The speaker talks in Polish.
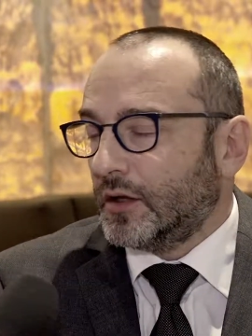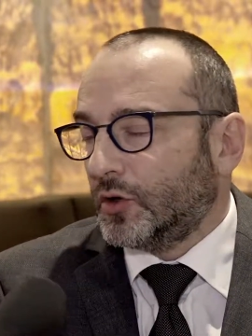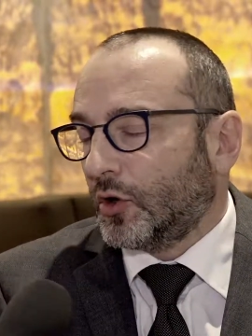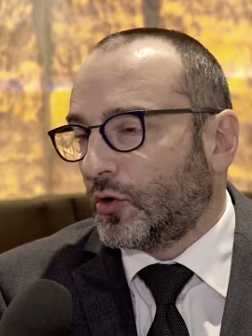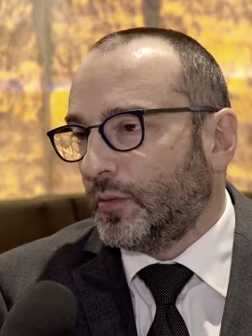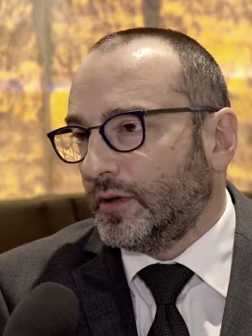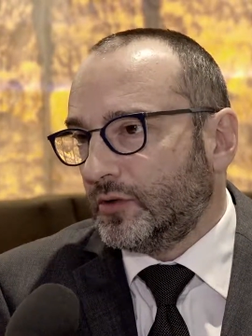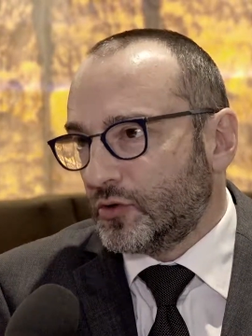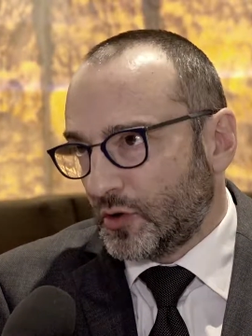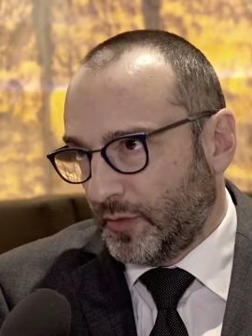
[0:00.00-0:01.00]

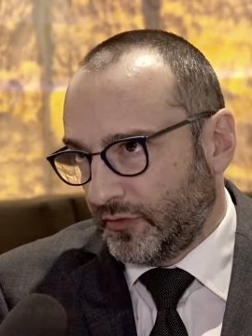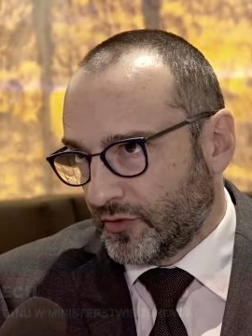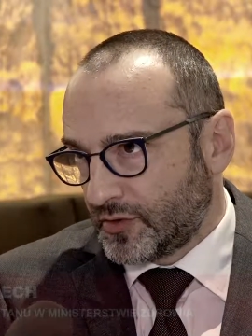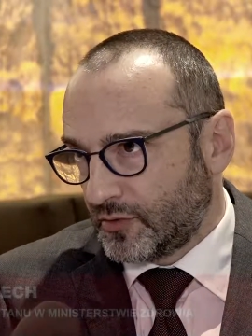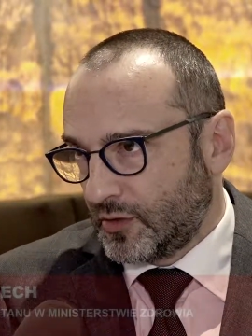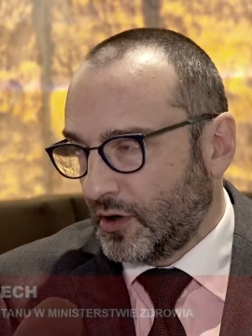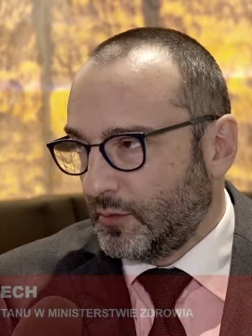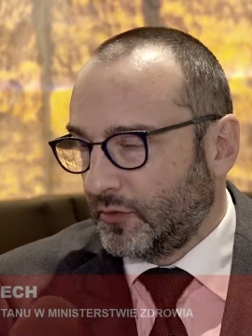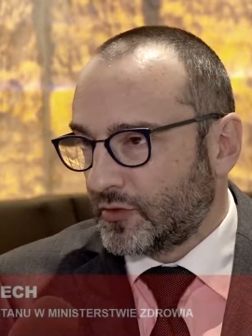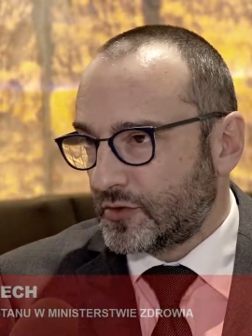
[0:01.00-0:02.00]
Dokument już obowiązuje,
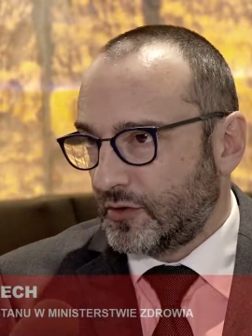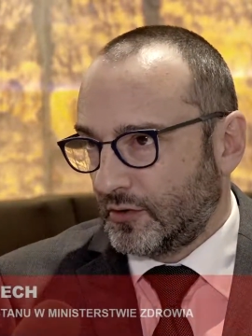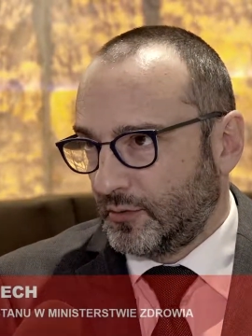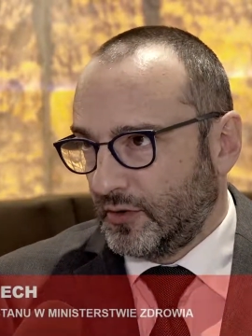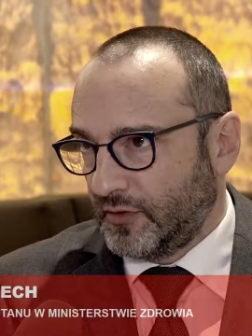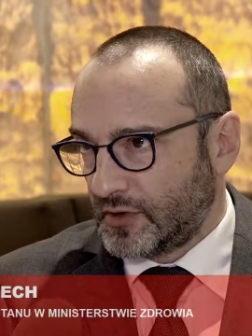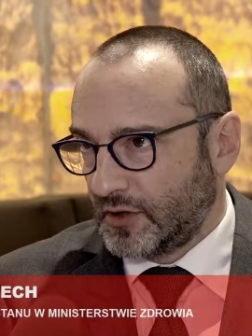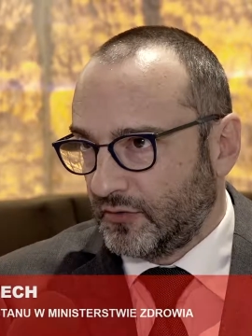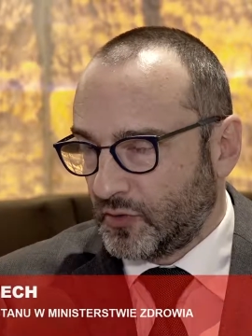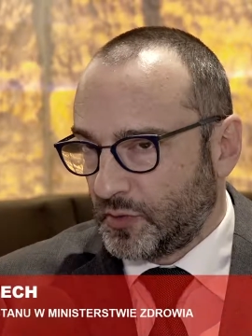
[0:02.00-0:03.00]
obowiązuje od mniej
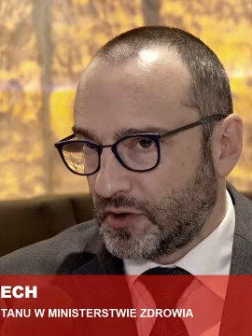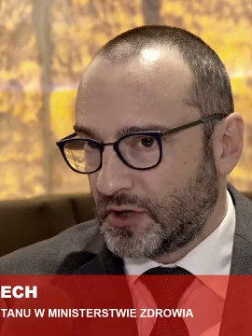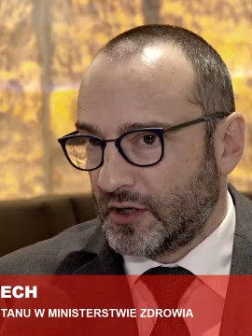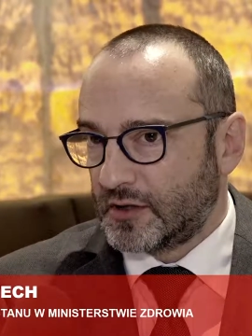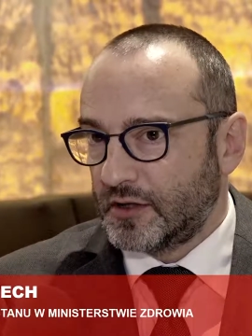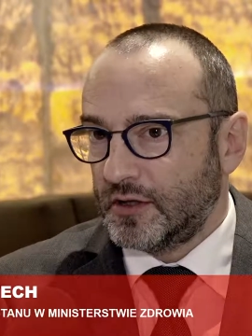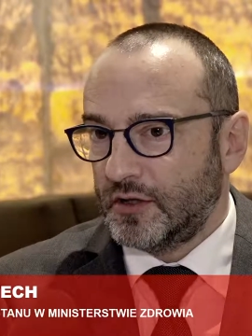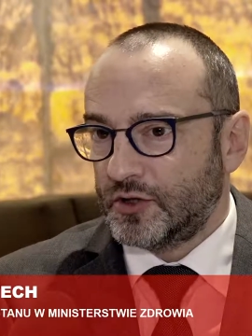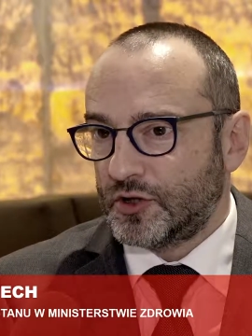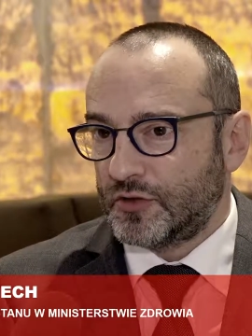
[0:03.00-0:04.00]
więcej dwóch miesięcy
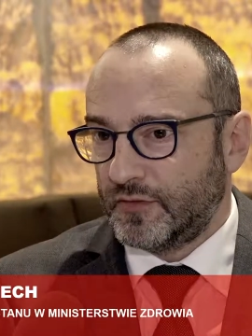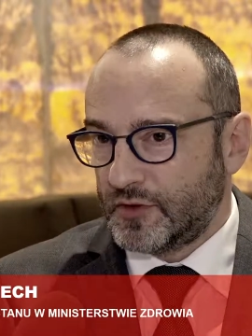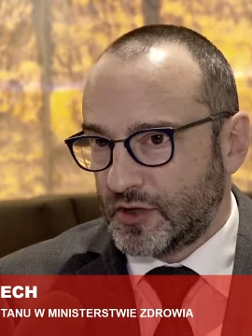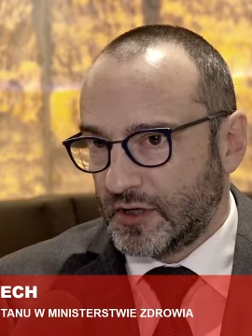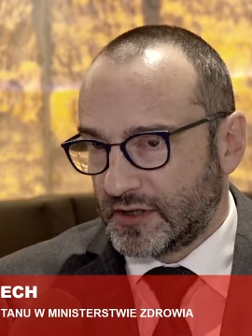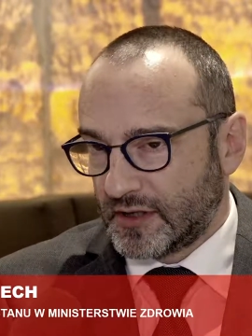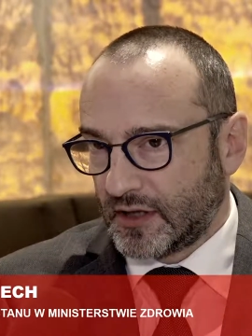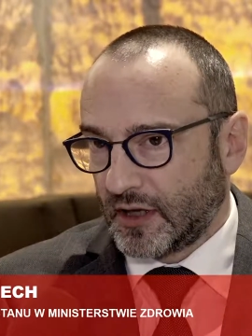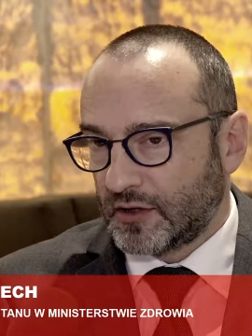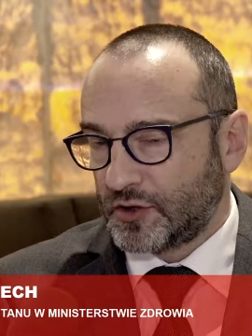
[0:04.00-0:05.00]
i rzeczywiście
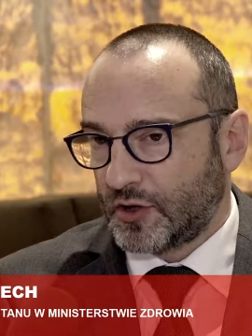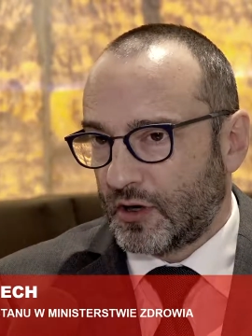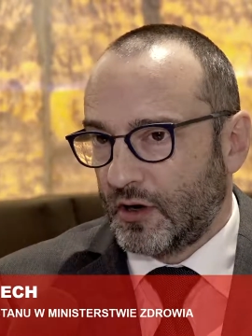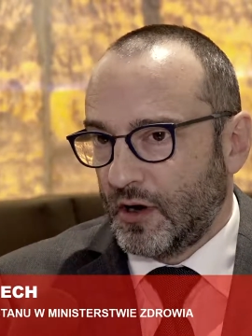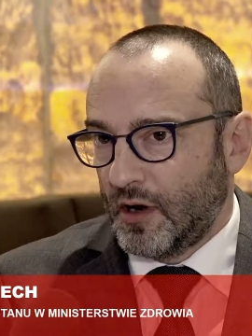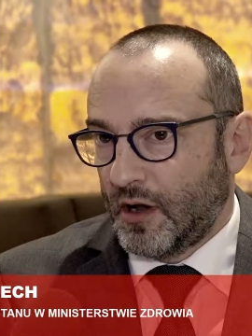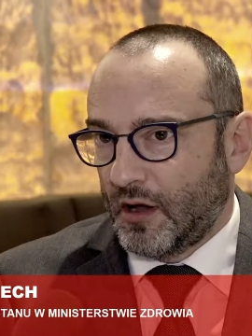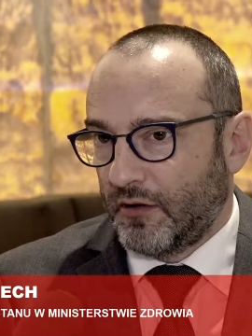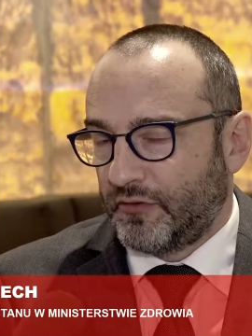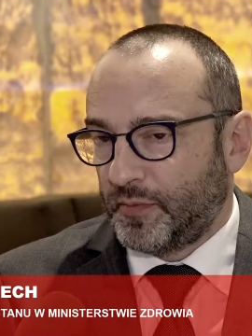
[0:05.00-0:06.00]
jest tak, że
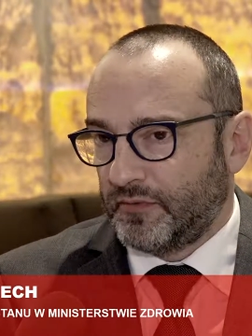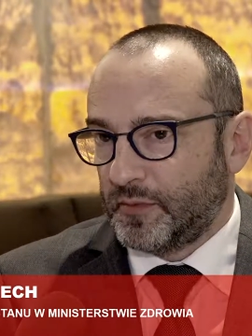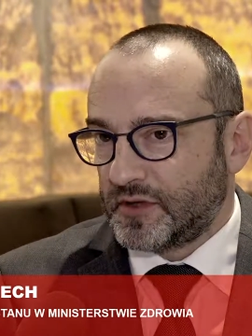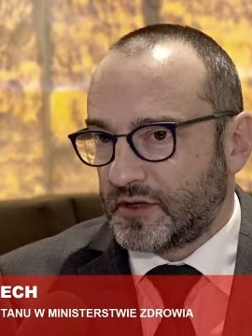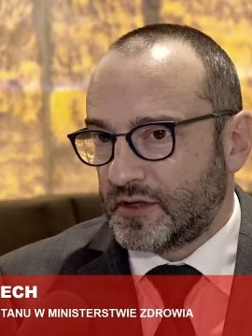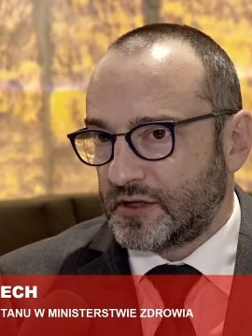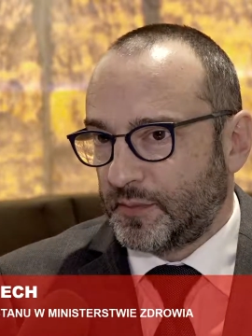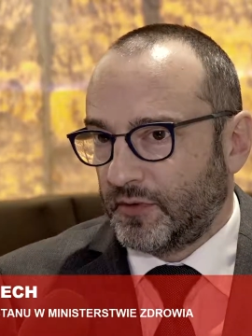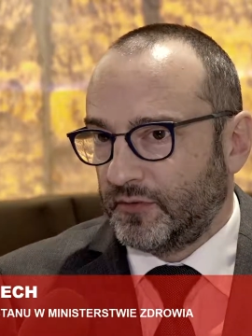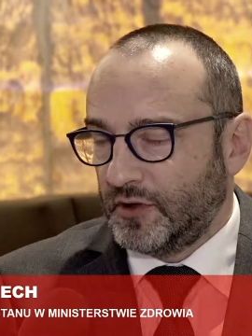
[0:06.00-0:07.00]
e, w pewnym sensie
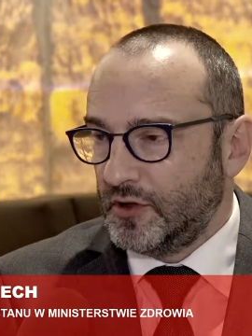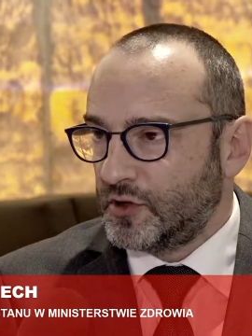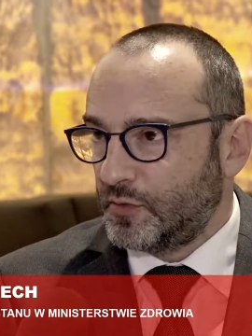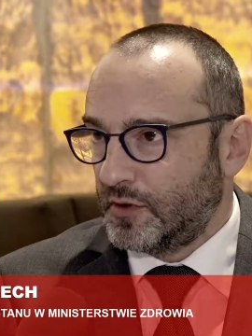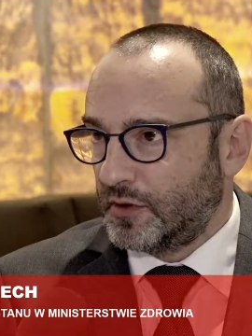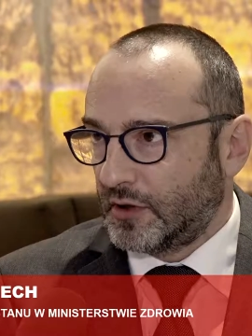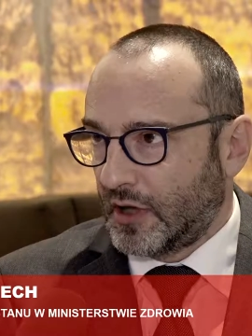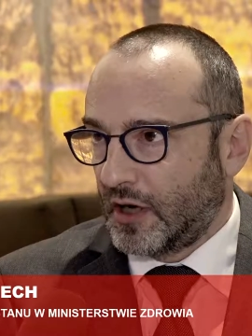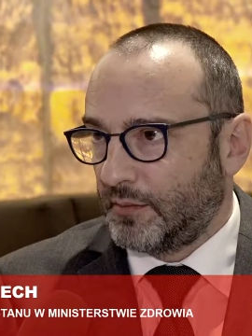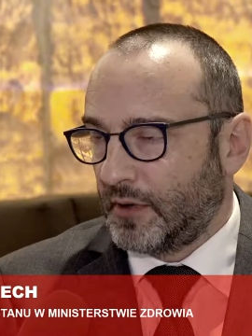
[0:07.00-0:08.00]
zapewniliśmy
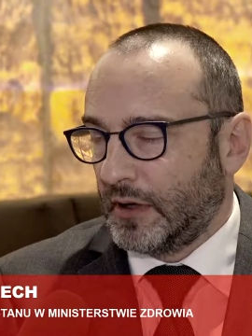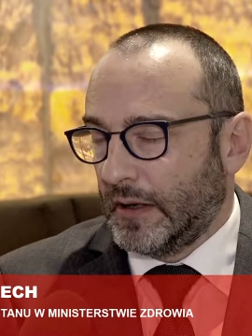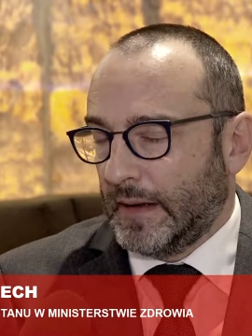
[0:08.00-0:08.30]
tam